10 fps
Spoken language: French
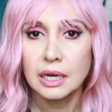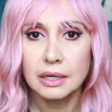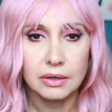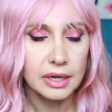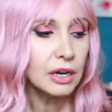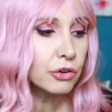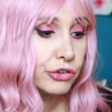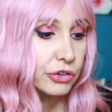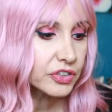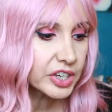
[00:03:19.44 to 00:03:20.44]
Alors là,
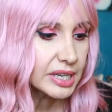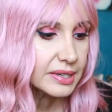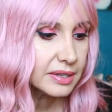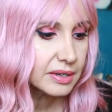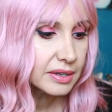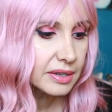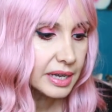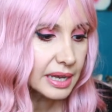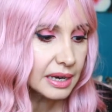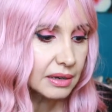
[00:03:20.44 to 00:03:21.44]
l'enchantresse, euh,
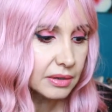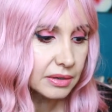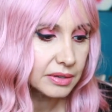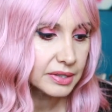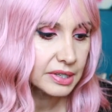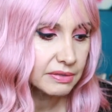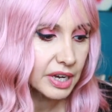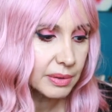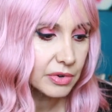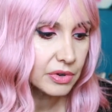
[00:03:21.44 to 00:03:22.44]
elle, euh, c'est
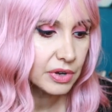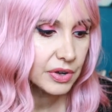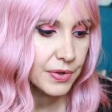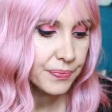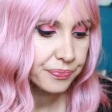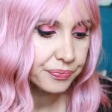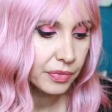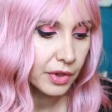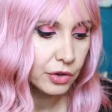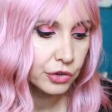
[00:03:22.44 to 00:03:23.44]
vraiment euh,
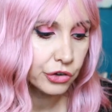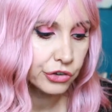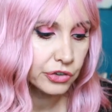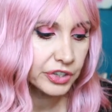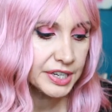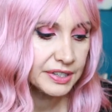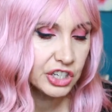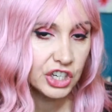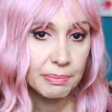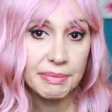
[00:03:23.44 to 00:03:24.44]
une enchanteresse
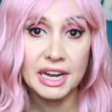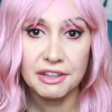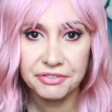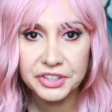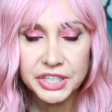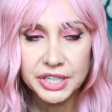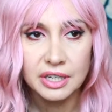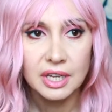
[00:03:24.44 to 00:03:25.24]
déjà maléfique.